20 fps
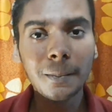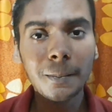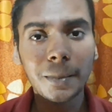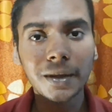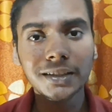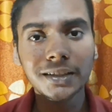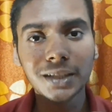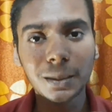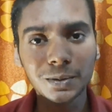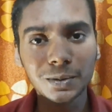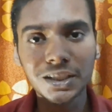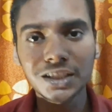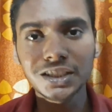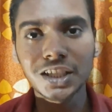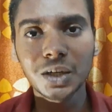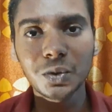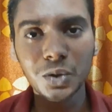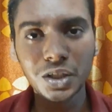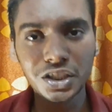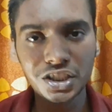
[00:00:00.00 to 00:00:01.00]
पर सबसे
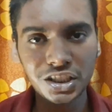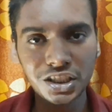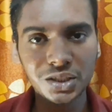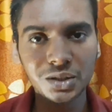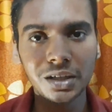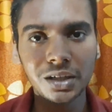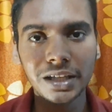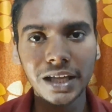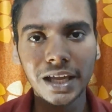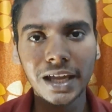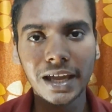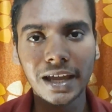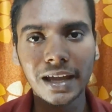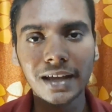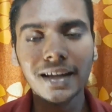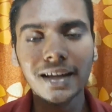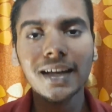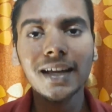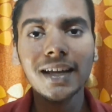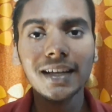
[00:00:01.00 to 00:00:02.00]
ज़रूरी चीज़ तो ये है
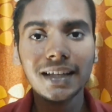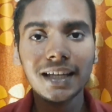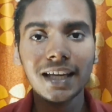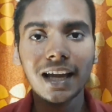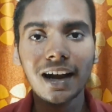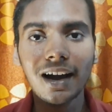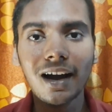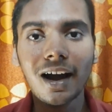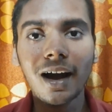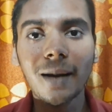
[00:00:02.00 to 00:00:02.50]
कि